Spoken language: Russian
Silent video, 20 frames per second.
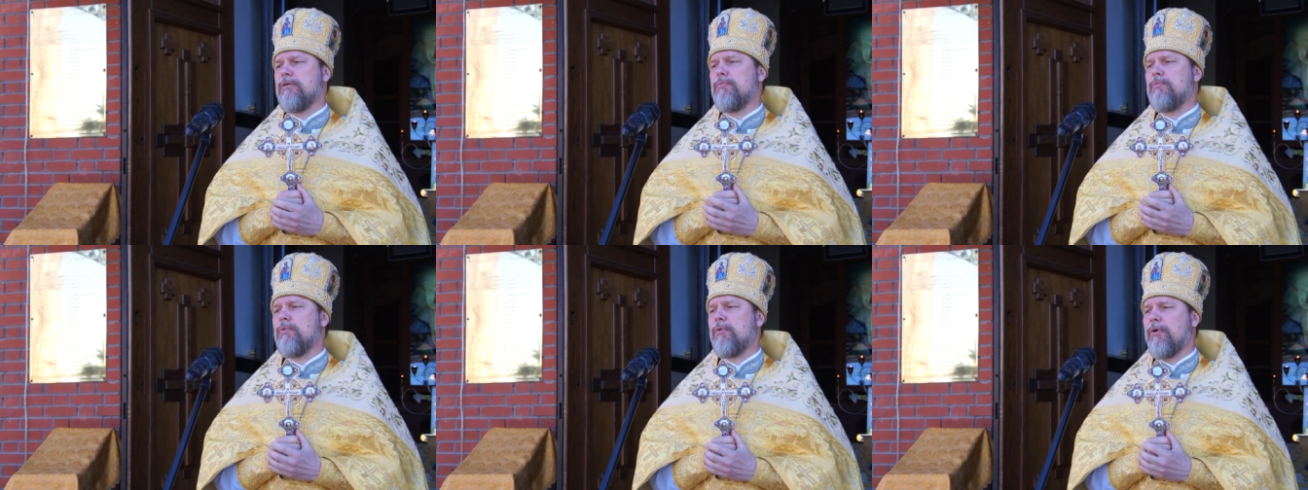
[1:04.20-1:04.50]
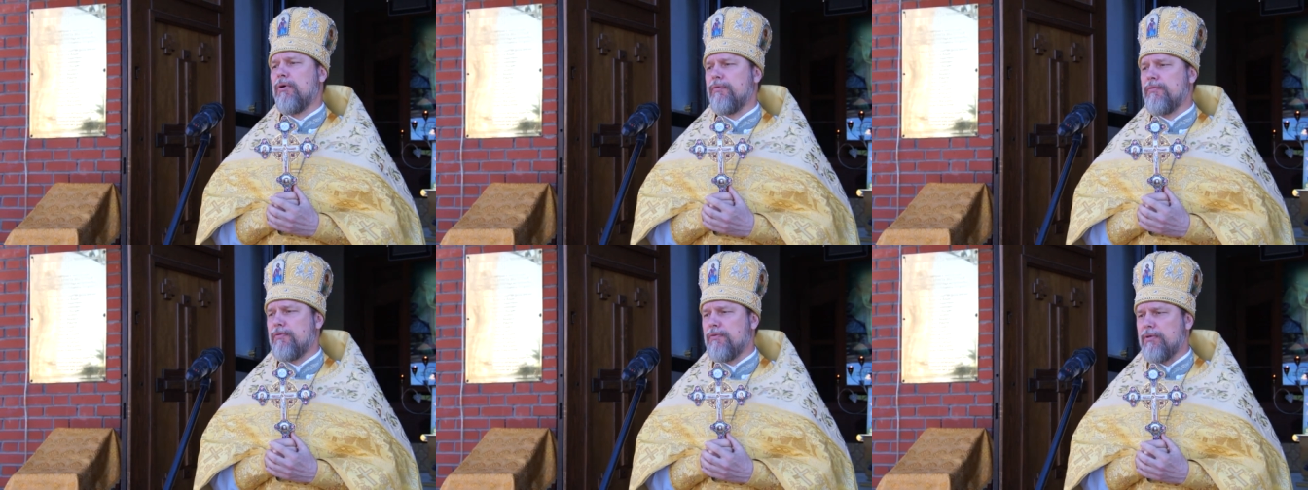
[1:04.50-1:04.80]

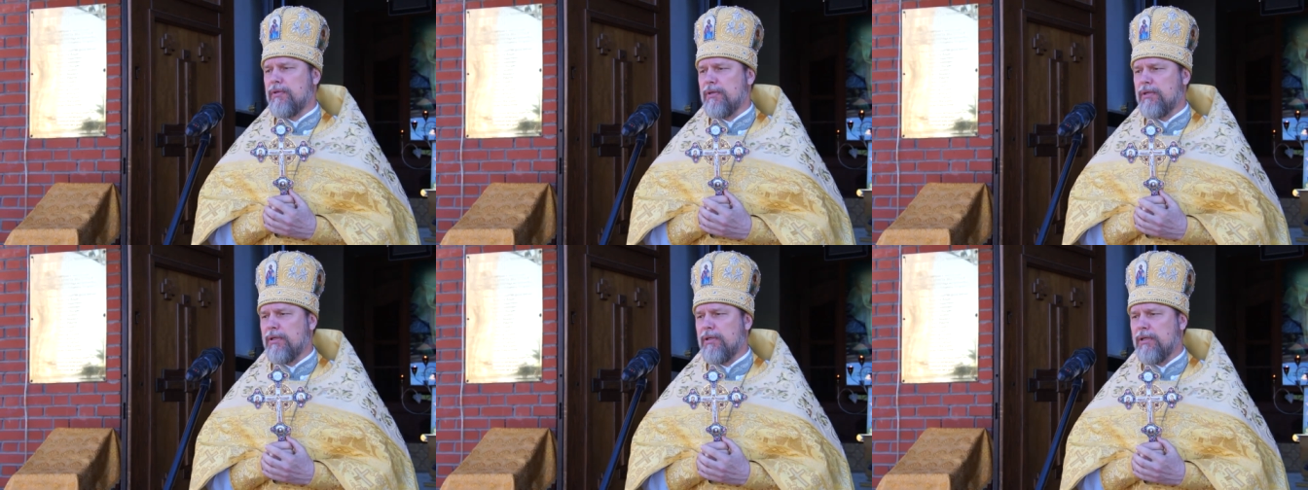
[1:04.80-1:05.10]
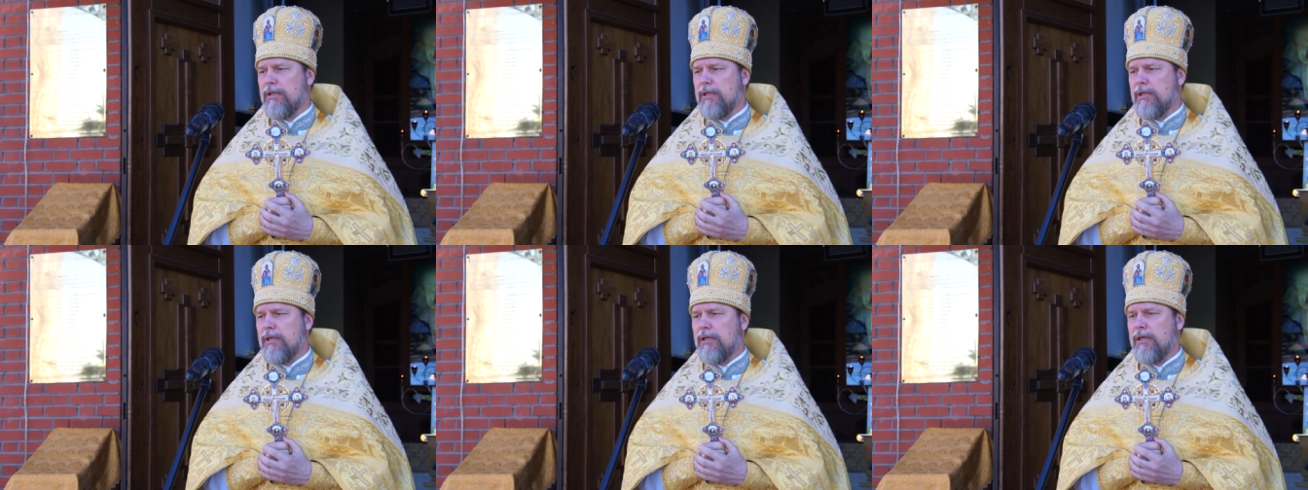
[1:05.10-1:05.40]
любовь,
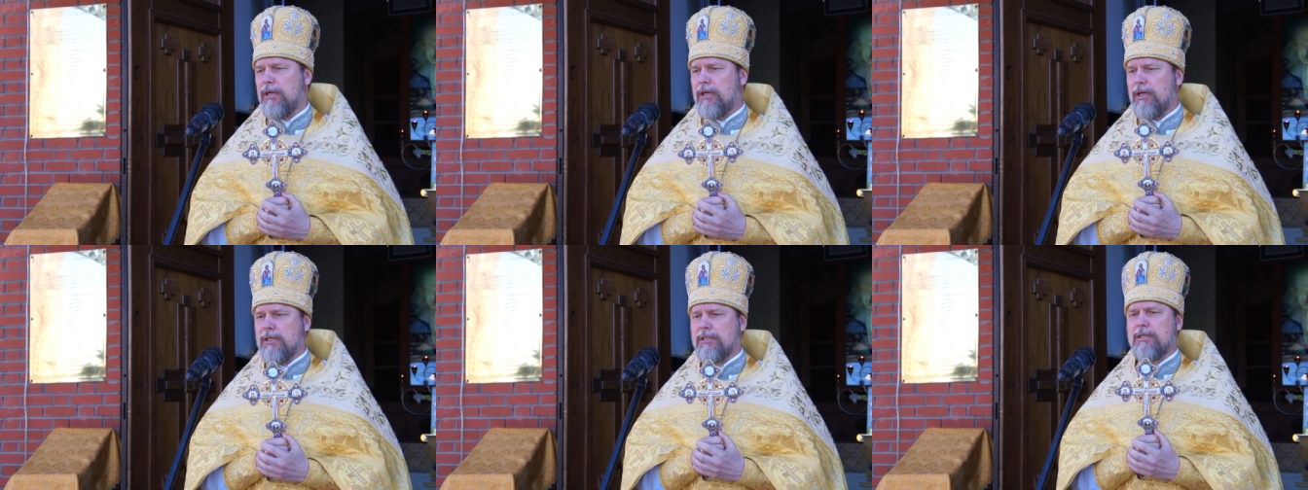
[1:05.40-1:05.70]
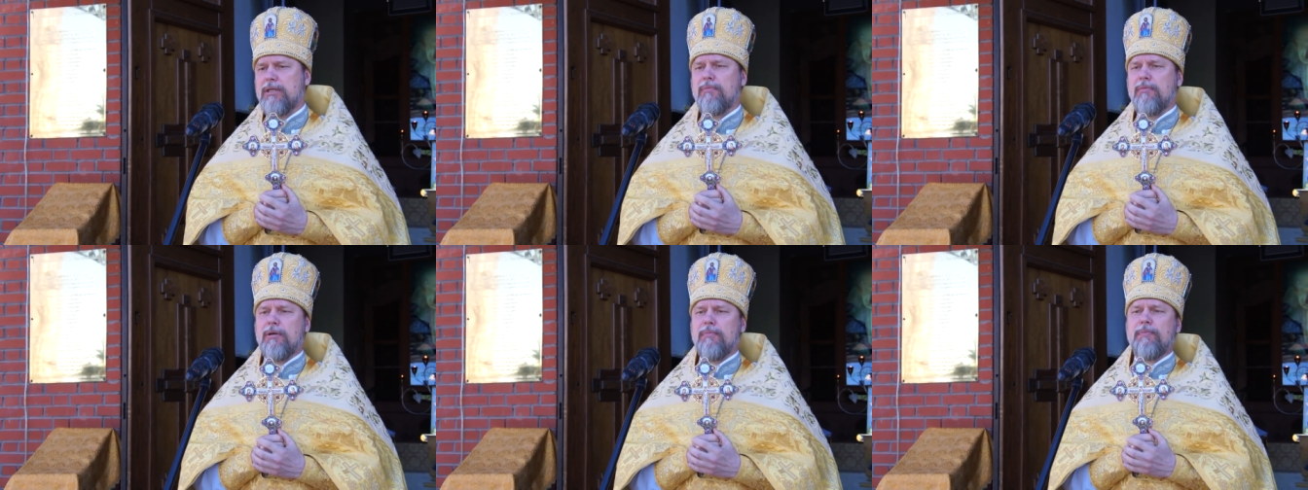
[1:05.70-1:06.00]
и
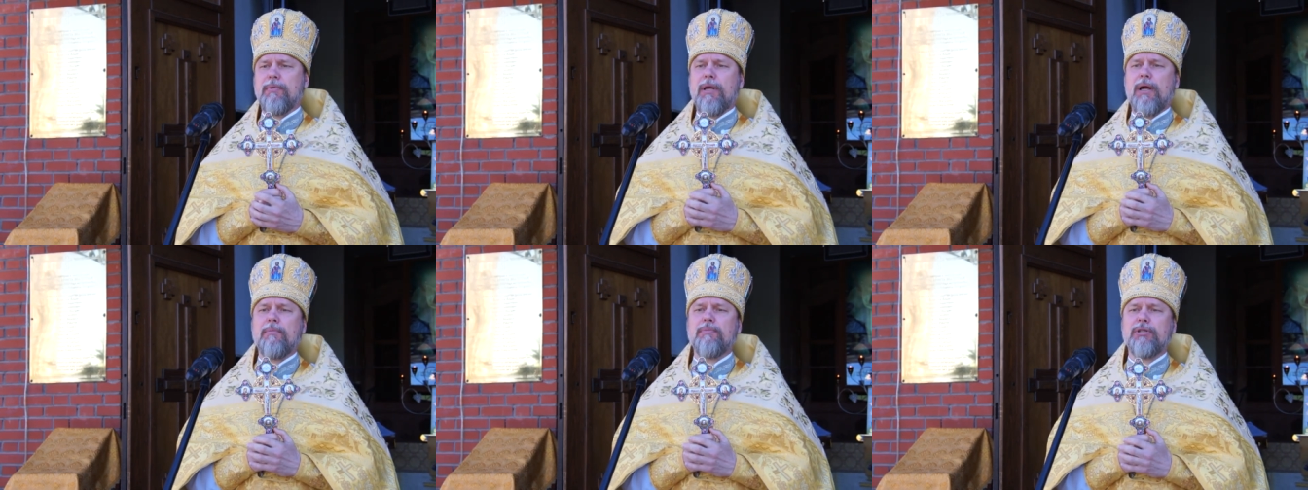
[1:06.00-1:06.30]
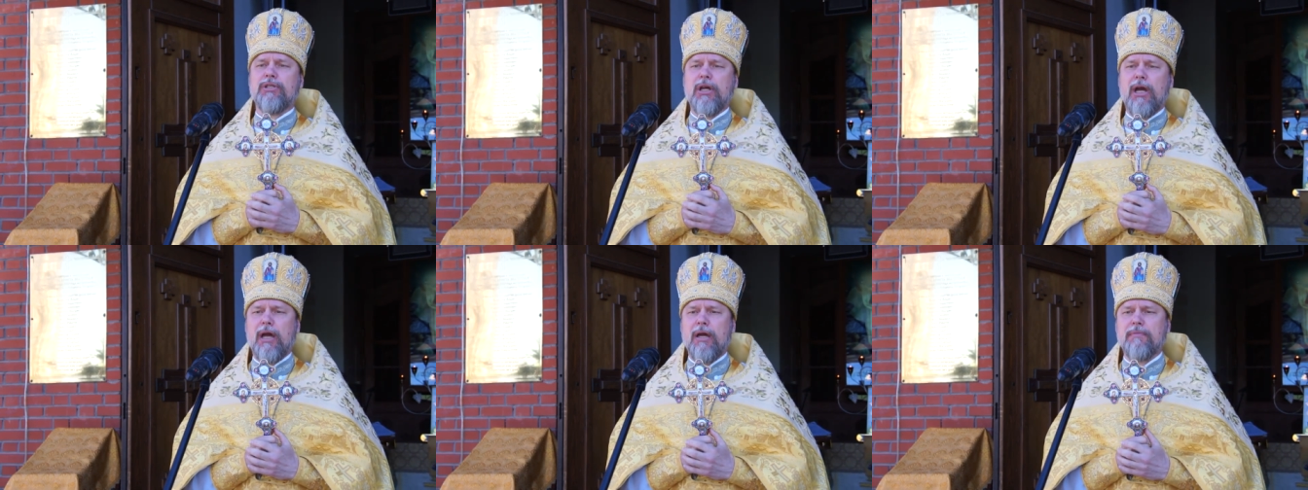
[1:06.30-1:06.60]
если мы
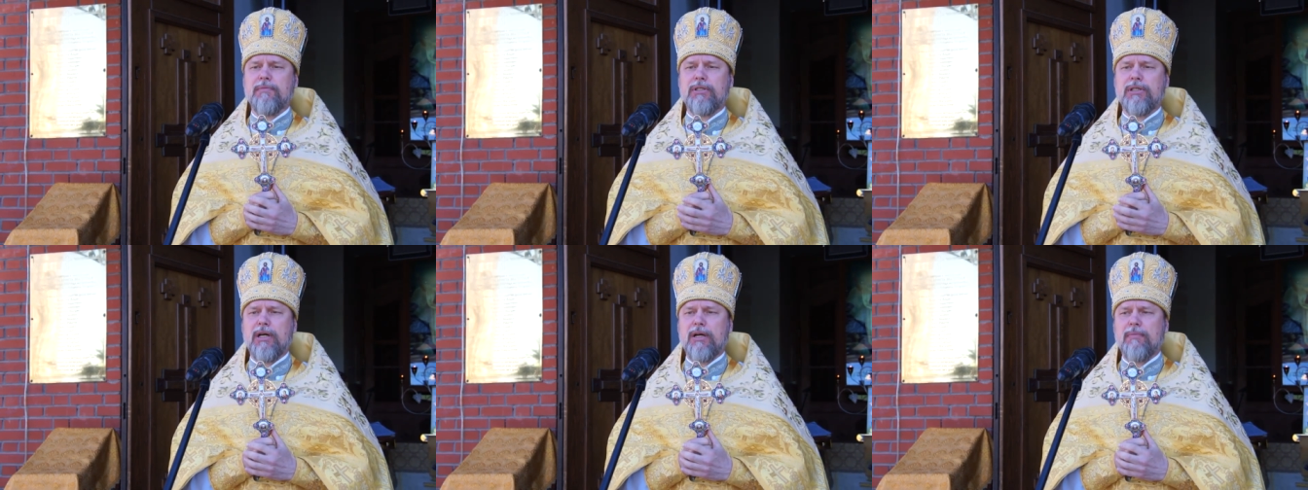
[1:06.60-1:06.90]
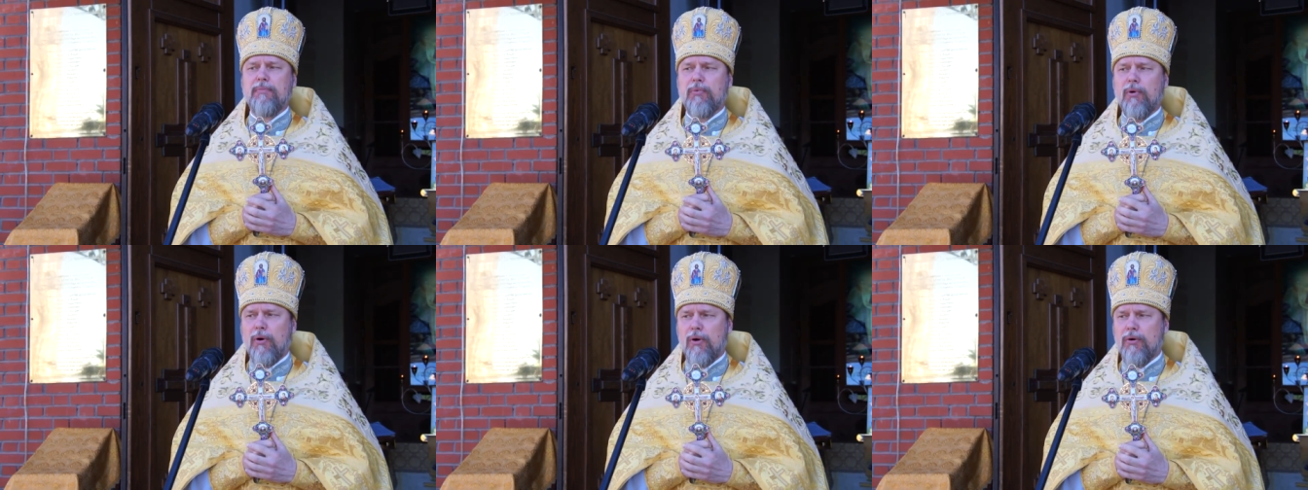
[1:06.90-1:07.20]
приобщаемся
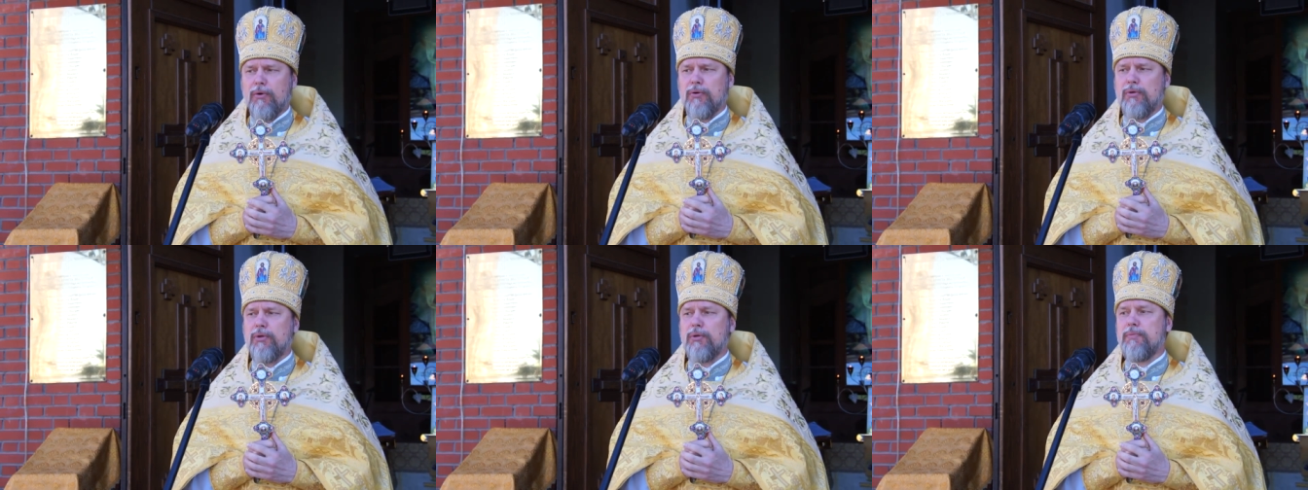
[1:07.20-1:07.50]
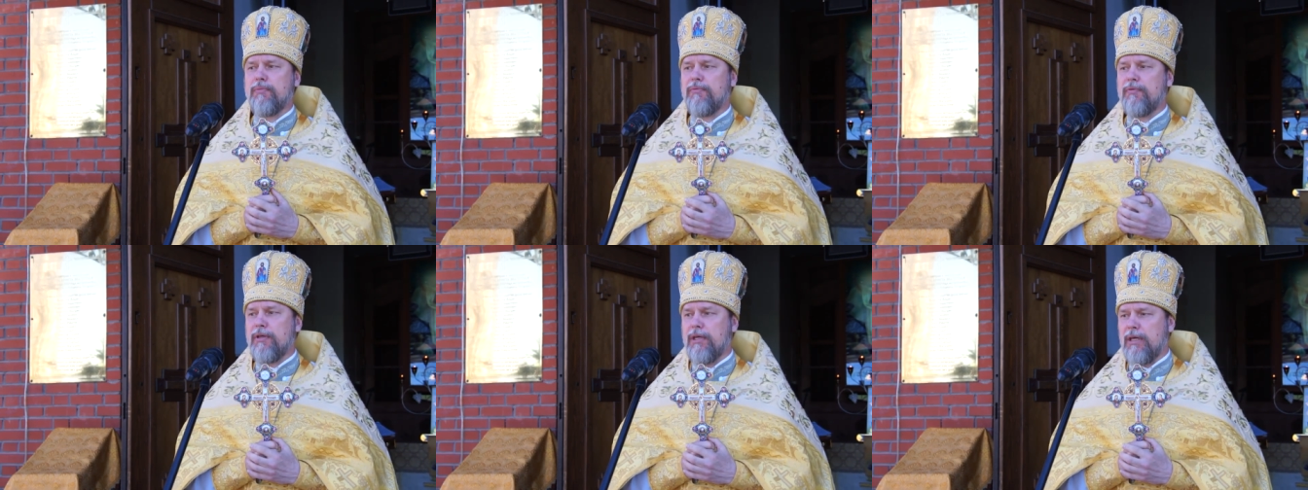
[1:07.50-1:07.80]
к Богу
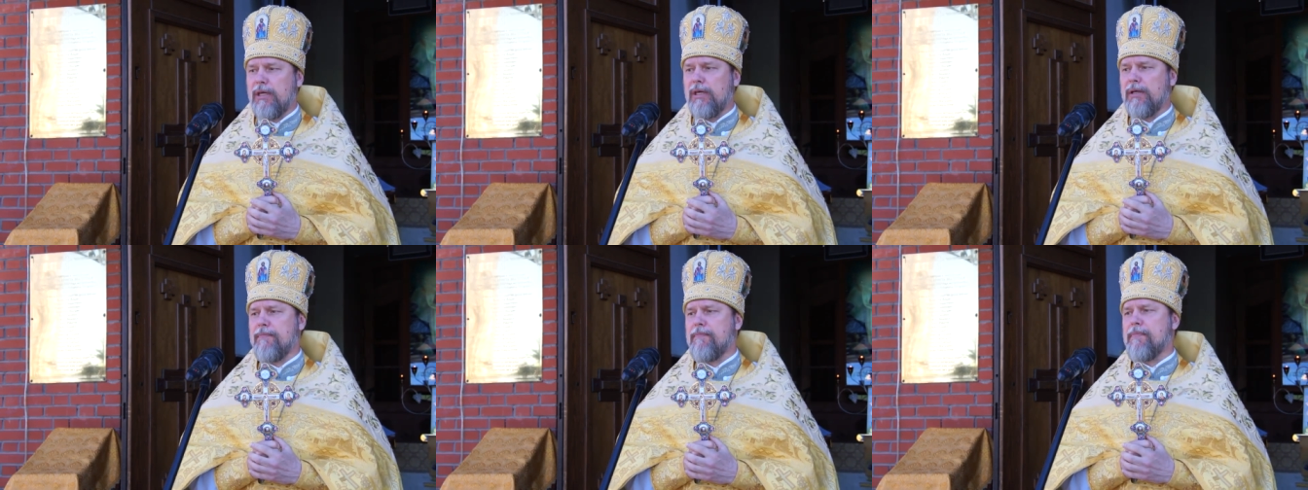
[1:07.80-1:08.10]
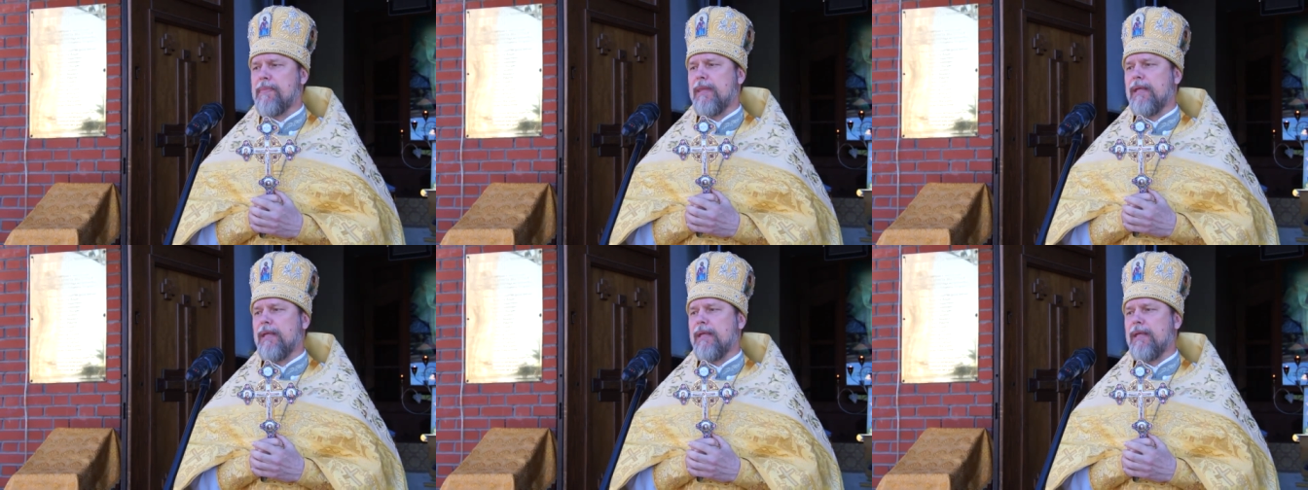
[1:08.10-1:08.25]
любви,